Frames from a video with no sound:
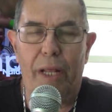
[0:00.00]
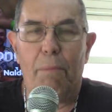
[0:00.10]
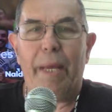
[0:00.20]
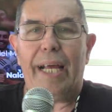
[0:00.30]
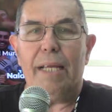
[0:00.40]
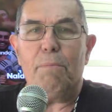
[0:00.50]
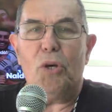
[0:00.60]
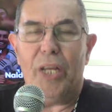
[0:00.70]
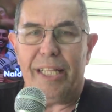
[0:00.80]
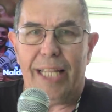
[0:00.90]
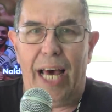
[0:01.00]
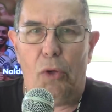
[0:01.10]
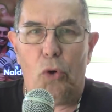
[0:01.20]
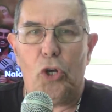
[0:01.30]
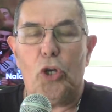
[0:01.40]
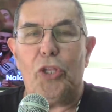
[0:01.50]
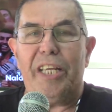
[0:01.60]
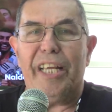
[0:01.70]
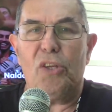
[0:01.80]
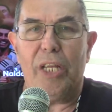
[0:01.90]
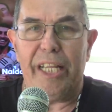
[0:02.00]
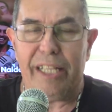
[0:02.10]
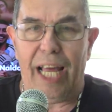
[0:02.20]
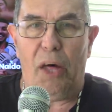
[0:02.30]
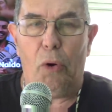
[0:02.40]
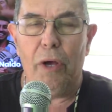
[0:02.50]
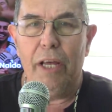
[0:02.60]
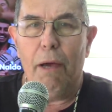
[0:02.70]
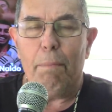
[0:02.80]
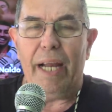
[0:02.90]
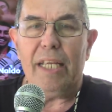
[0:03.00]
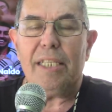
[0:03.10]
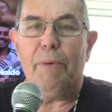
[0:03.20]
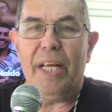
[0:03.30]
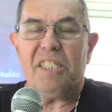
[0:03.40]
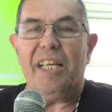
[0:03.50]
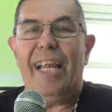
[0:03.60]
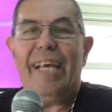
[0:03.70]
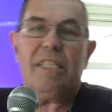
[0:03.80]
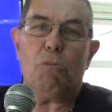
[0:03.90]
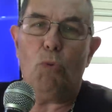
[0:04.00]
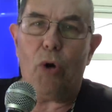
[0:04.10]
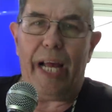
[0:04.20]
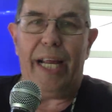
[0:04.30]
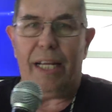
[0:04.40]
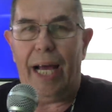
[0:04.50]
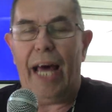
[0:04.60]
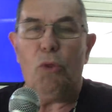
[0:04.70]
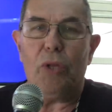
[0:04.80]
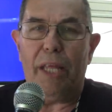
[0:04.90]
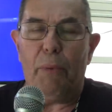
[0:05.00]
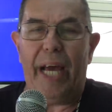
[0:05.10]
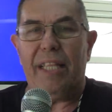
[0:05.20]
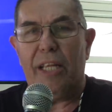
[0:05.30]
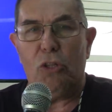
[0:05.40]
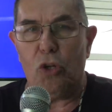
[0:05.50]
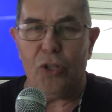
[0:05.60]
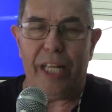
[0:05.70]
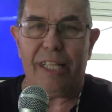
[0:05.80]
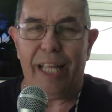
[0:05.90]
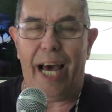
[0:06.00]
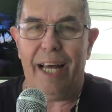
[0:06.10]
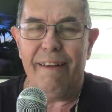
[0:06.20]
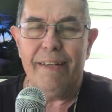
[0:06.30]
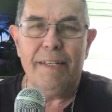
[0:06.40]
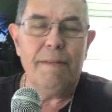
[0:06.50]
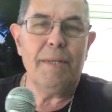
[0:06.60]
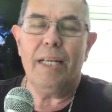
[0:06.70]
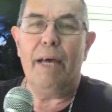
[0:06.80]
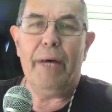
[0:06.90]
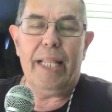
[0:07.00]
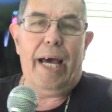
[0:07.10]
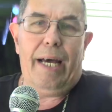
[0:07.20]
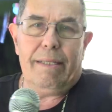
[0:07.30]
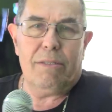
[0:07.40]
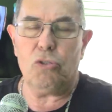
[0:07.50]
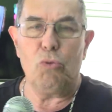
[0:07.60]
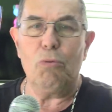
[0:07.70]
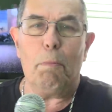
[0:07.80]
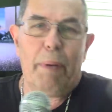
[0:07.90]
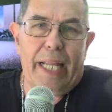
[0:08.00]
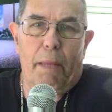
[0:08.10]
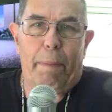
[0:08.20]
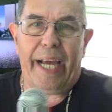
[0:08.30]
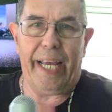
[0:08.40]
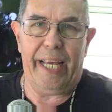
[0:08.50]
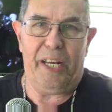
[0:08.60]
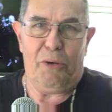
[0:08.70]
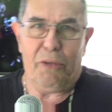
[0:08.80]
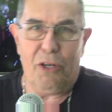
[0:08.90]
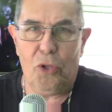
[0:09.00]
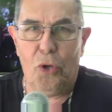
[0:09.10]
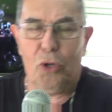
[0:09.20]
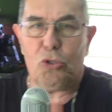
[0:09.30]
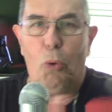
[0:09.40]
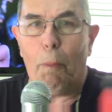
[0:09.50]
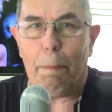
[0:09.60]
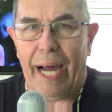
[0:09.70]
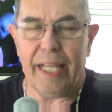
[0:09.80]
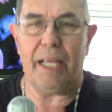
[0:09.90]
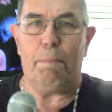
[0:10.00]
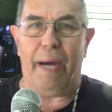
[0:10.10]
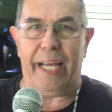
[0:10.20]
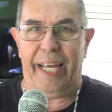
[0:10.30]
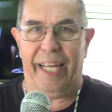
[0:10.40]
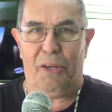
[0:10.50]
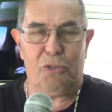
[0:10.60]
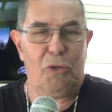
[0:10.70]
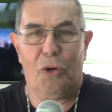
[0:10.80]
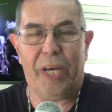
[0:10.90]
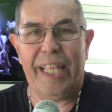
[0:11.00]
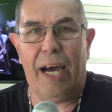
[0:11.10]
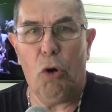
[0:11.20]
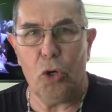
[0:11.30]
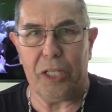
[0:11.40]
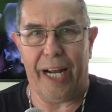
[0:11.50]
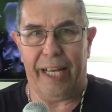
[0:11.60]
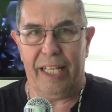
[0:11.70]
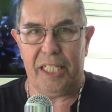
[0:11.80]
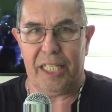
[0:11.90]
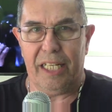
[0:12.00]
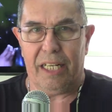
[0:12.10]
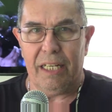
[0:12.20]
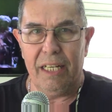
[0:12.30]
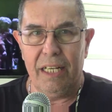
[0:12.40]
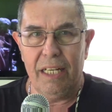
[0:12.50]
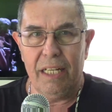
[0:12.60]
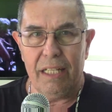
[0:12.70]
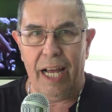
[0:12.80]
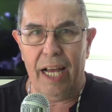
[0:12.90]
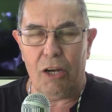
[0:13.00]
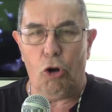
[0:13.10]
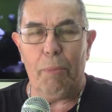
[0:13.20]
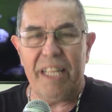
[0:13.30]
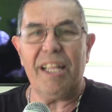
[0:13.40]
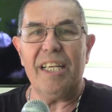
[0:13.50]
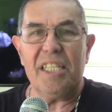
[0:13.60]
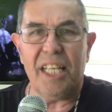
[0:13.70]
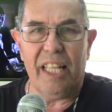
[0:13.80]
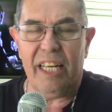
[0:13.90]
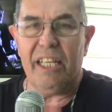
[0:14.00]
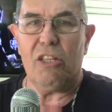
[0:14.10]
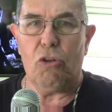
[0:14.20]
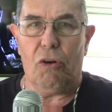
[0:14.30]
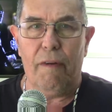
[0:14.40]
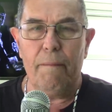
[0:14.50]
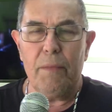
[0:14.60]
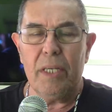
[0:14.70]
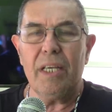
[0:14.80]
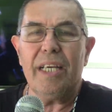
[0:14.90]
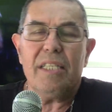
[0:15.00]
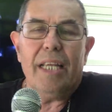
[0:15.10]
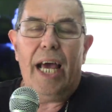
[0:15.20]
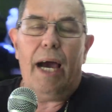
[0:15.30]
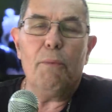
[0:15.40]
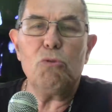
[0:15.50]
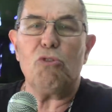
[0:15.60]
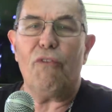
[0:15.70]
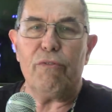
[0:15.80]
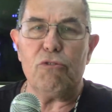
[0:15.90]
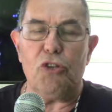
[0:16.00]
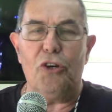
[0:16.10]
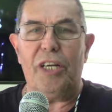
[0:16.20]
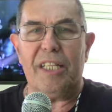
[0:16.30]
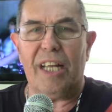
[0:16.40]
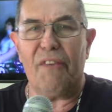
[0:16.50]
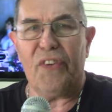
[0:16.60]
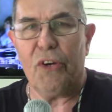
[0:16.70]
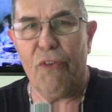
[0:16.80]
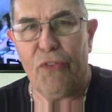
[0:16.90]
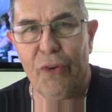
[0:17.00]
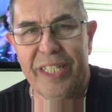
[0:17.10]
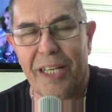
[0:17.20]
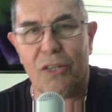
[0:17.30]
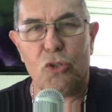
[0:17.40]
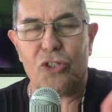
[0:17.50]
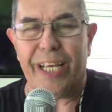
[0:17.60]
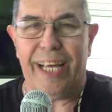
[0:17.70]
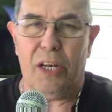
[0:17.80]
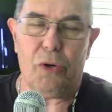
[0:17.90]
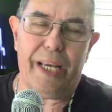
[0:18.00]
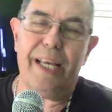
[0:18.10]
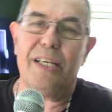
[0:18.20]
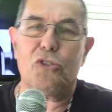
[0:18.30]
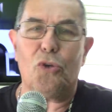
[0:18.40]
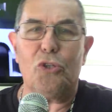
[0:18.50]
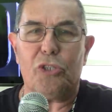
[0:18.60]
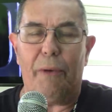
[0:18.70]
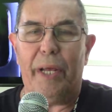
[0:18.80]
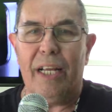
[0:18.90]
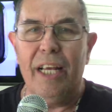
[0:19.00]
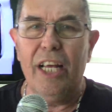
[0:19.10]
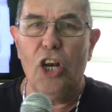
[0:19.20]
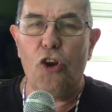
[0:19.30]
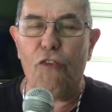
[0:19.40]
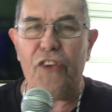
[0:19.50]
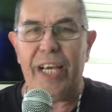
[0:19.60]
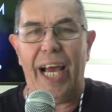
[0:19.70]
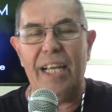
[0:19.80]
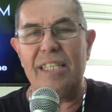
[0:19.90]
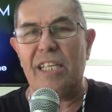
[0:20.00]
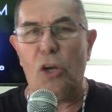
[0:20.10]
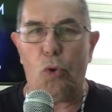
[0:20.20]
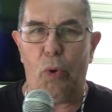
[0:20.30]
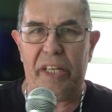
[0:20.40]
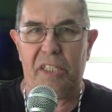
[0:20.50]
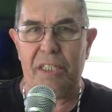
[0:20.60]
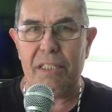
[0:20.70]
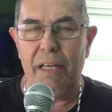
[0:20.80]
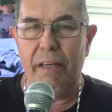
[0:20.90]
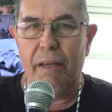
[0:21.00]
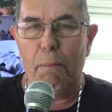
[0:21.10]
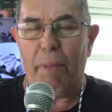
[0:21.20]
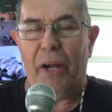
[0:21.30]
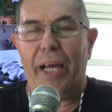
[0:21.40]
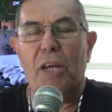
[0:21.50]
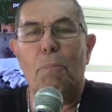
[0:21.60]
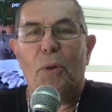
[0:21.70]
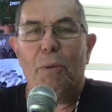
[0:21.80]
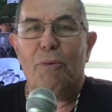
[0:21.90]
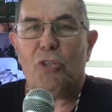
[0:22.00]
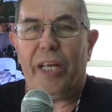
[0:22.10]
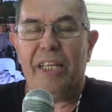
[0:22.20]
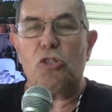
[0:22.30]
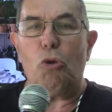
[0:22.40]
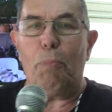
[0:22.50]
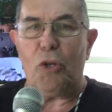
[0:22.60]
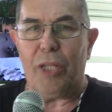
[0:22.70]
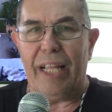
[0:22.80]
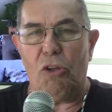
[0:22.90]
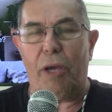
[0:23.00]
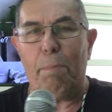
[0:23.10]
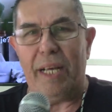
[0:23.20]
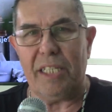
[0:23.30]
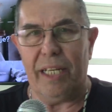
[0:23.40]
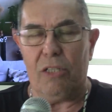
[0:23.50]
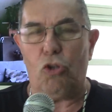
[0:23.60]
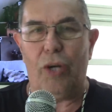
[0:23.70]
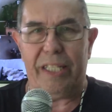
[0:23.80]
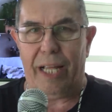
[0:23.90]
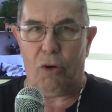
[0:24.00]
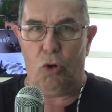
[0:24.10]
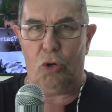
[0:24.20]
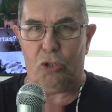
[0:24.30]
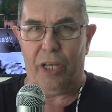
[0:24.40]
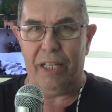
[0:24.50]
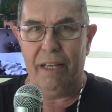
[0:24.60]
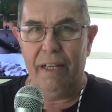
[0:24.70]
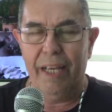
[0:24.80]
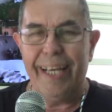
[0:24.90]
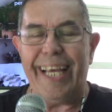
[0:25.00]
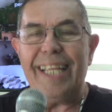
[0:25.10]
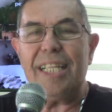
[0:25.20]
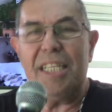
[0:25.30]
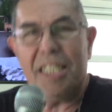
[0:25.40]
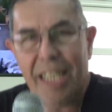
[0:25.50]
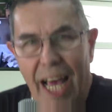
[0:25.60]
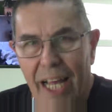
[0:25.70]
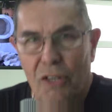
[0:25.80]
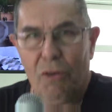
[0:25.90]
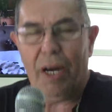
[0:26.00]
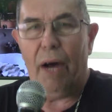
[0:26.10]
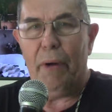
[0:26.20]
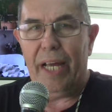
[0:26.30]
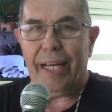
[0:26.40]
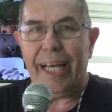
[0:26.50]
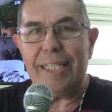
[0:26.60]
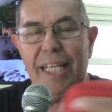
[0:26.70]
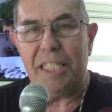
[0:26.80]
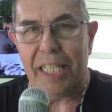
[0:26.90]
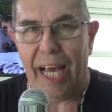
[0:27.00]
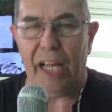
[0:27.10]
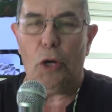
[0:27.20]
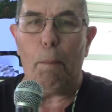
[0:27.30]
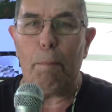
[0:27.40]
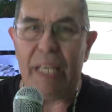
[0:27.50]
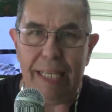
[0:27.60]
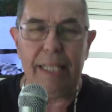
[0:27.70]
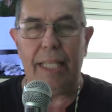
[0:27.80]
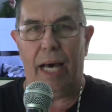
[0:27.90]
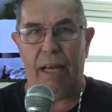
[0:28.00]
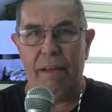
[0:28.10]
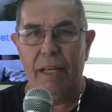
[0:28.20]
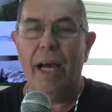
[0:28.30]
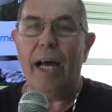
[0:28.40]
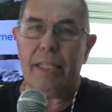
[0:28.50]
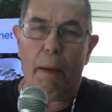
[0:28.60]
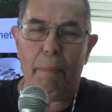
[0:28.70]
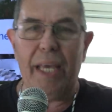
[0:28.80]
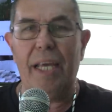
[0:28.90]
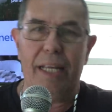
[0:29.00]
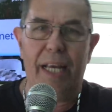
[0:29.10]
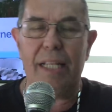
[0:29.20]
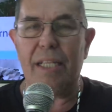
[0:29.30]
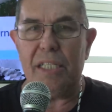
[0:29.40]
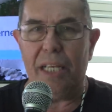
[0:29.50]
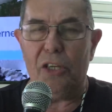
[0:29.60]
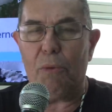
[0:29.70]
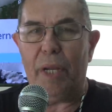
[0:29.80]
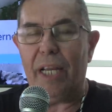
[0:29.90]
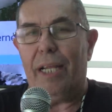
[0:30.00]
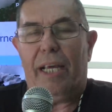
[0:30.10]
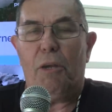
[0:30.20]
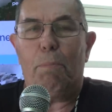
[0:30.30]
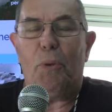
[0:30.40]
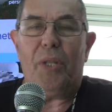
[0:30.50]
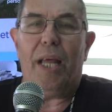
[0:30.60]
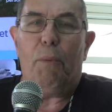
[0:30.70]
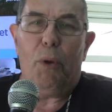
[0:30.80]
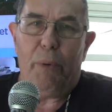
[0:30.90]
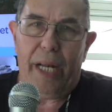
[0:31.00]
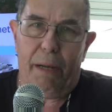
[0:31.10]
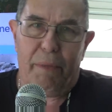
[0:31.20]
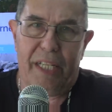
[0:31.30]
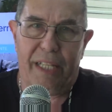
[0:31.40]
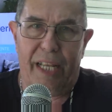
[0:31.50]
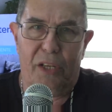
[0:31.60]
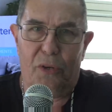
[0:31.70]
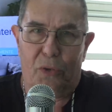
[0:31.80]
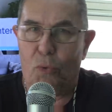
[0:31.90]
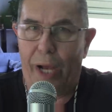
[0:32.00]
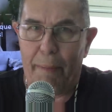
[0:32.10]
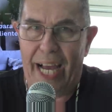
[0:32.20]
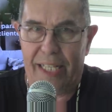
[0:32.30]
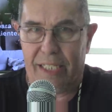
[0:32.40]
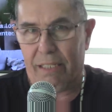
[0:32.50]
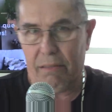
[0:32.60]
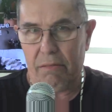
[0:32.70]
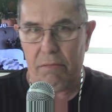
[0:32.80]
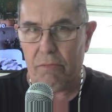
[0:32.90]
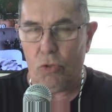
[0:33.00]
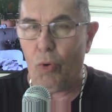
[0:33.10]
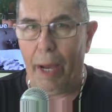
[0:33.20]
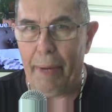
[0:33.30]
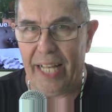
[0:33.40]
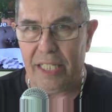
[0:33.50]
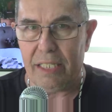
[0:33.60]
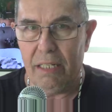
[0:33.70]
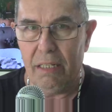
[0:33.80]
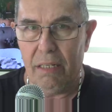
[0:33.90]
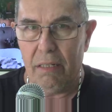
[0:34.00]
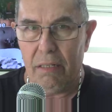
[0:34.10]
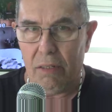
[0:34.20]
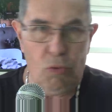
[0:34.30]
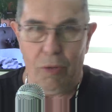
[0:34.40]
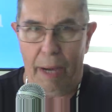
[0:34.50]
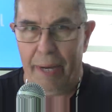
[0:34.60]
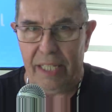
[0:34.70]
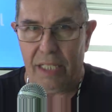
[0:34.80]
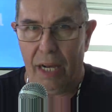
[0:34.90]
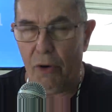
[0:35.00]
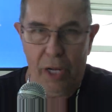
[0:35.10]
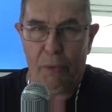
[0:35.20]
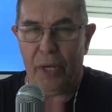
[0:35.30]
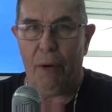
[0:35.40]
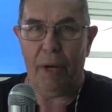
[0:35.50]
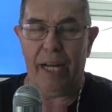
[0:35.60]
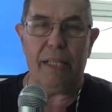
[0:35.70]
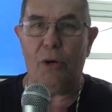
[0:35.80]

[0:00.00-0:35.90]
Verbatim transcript: el mecanismo del Estado, los dineros del Estado, para saber si la ex mujer a dónde va y de dónde está, la verdad, son un par de pajeros, los dos, un par de pajeros, no queda otra que decir. ¿da? Cometen ese delito ¿Qué será? Abuso de funciones, tráfico de influencia, no sé lo que es, eso lo saben los fiscales y los jueces. Pero acá no podemos seguir soportando que pasen todas estas cosas. Que Astesiano, a ver, que Astesiano pida también a este señor Berriel que no podría volver al ministerio nunca más, nunca más, nunca más. Ahora voy a hablar de